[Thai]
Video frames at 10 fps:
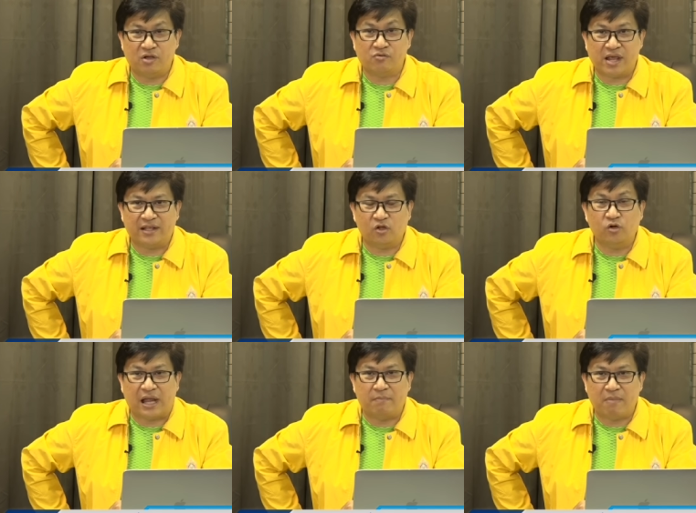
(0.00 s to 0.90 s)
ระยะแรกต้อ
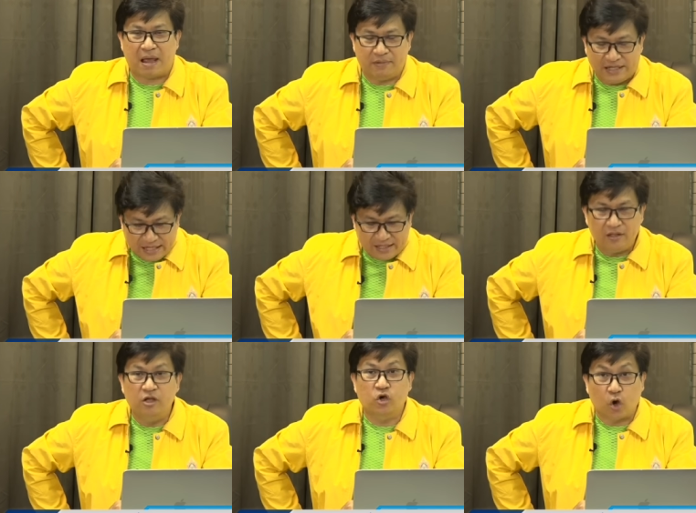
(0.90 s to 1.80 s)
งทำแบบนี้
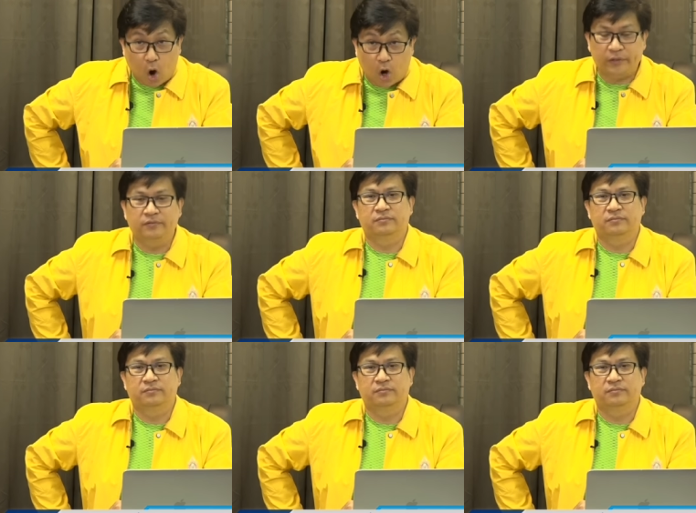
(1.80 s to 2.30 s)
ก่อน